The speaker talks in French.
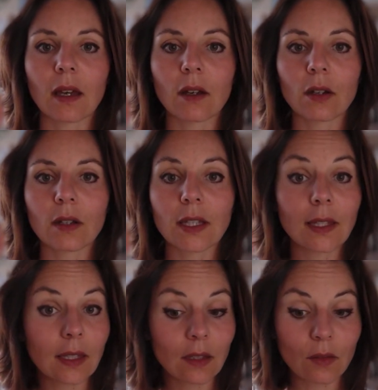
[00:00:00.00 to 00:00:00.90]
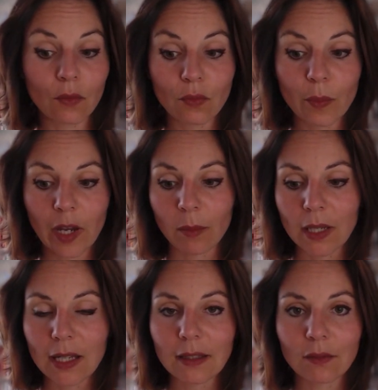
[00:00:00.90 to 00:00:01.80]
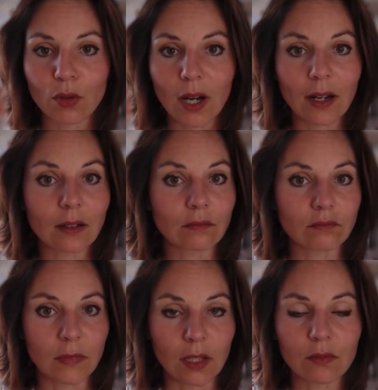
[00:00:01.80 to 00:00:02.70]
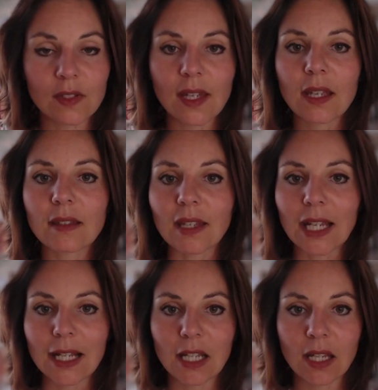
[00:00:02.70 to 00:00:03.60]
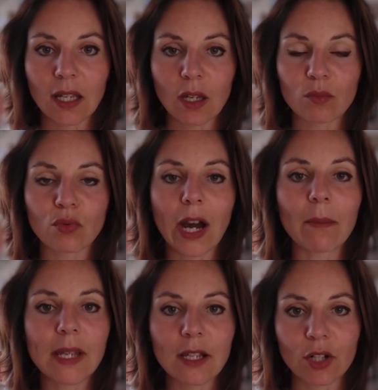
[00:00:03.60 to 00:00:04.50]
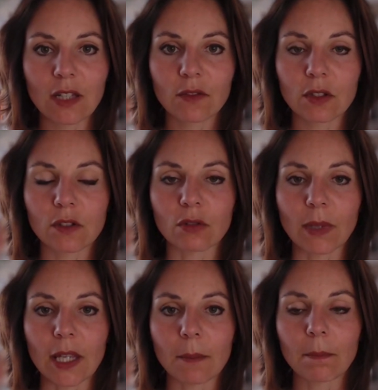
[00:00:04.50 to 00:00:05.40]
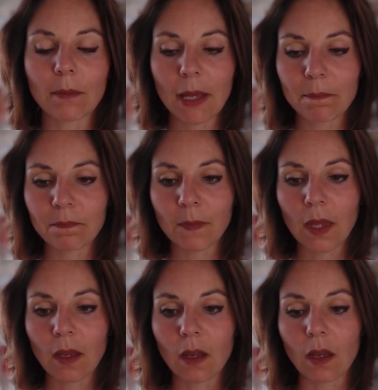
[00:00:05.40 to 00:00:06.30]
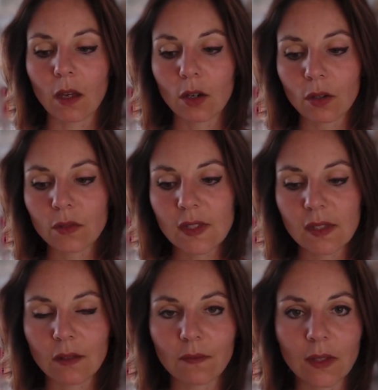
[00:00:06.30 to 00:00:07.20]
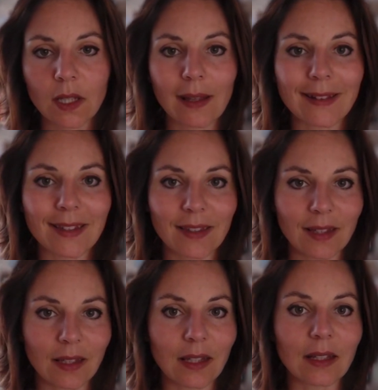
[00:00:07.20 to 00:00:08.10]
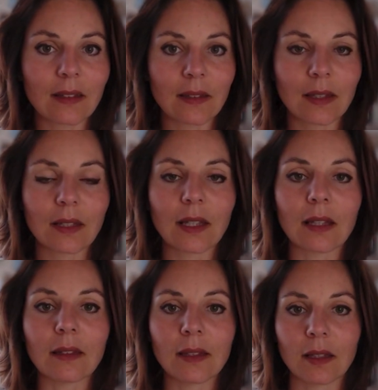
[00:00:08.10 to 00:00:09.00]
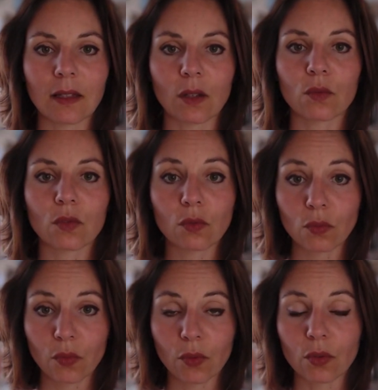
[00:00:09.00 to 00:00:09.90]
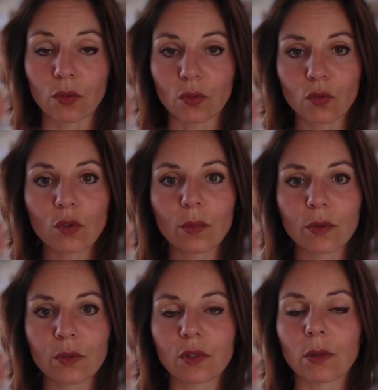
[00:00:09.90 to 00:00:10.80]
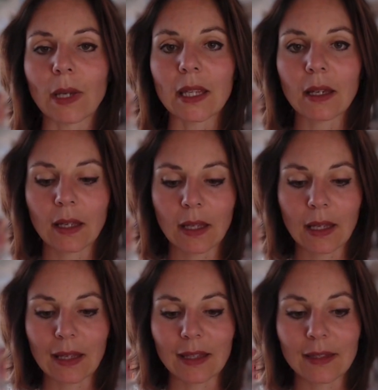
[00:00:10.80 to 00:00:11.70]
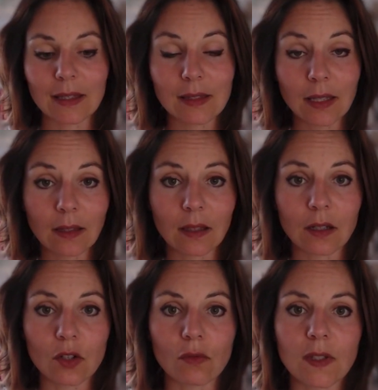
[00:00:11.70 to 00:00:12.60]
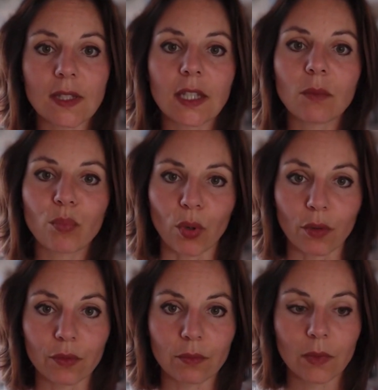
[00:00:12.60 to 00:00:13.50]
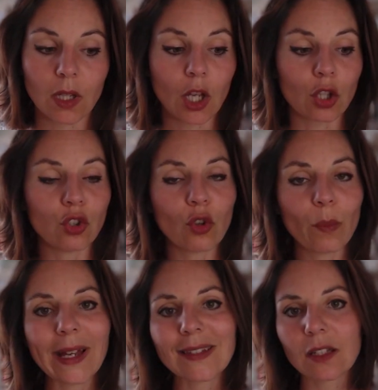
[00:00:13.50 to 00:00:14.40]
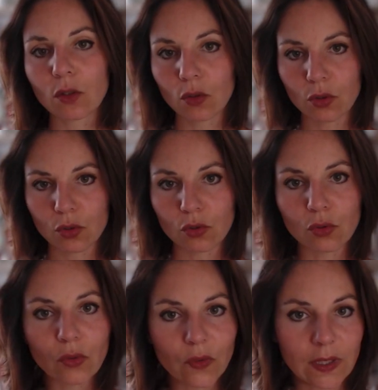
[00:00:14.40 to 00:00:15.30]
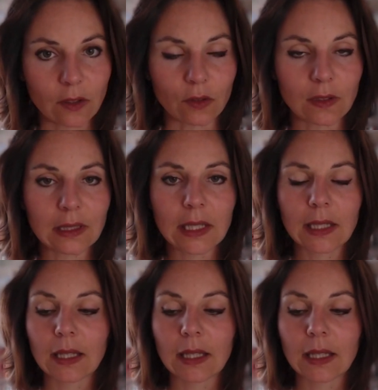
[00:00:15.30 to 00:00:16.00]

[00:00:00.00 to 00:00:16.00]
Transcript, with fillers: euh, qui vous permet d'avoir des conseils, des clés pour améliorer votre sommeil. Mais quand ça fait des années, des années et des années qu'on souffre de troubles du sommeil, il y a certaines choses qui peuvent ne pas être suffisantes.